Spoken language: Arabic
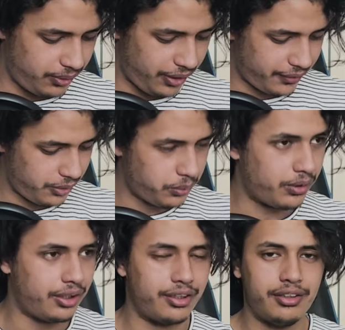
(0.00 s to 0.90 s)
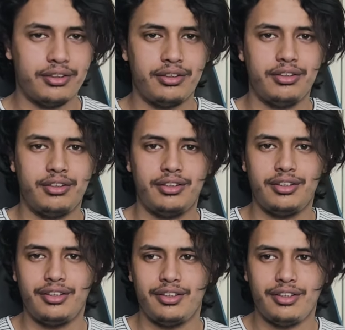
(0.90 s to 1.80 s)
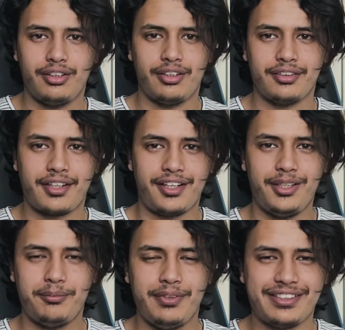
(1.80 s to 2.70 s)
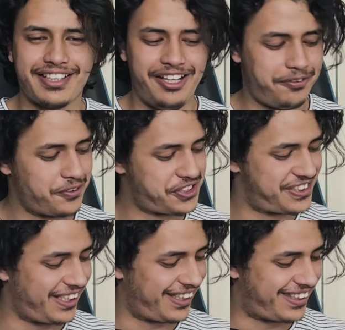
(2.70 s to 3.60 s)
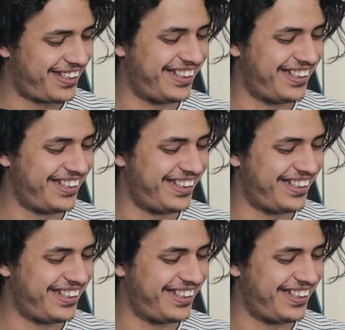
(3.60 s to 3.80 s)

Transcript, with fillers: وهذا هو درع ال ألف مشترك